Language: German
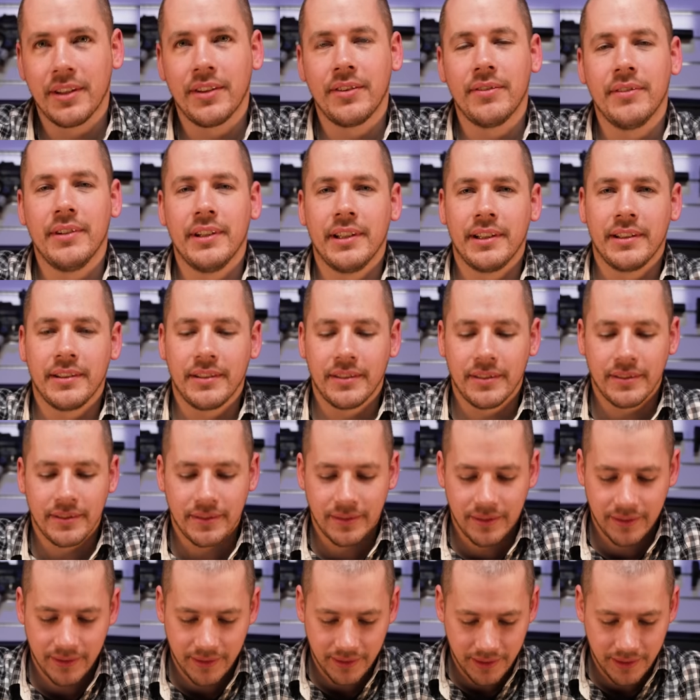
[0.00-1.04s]
deswegen
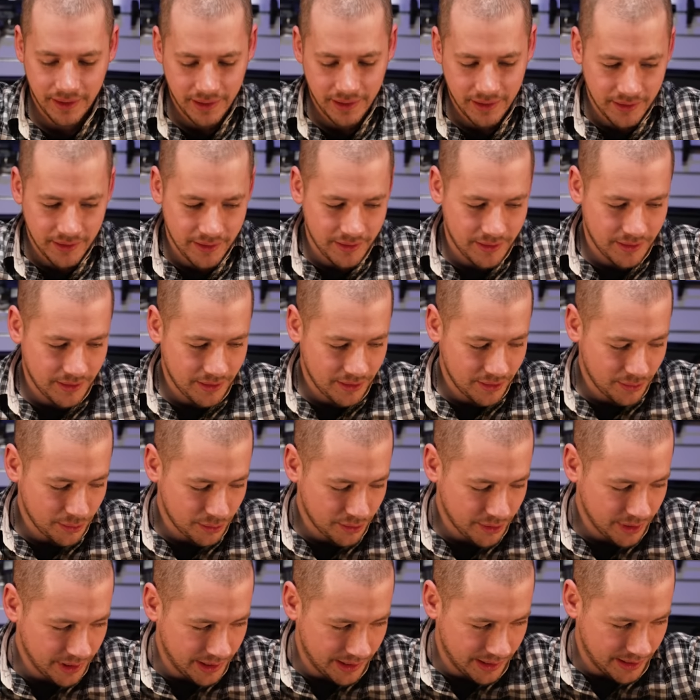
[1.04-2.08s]
so
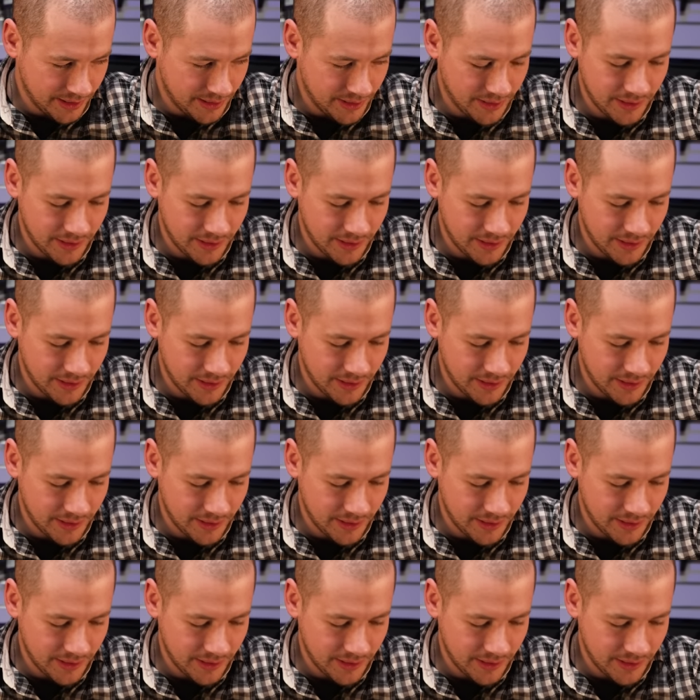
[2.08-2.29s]
toll jetzt